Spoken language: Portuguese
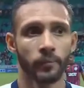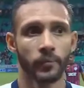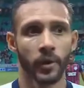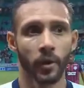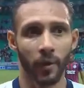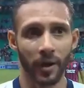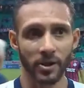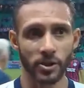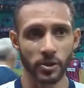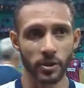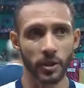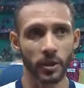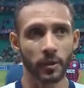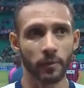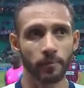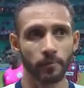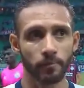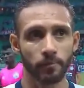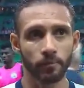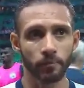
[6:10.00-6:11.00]
Eu acho que
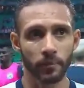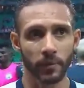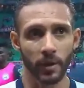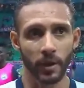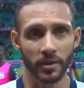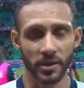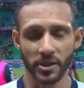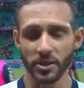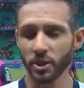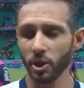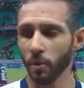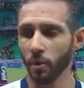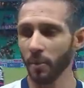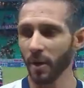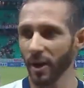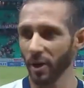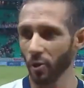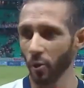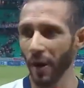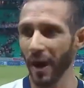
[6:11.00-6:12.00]
a gente deu uma
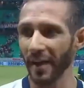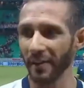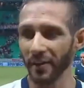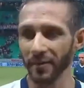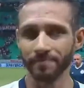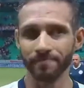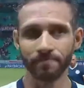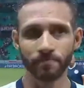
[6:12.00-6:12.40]
recuada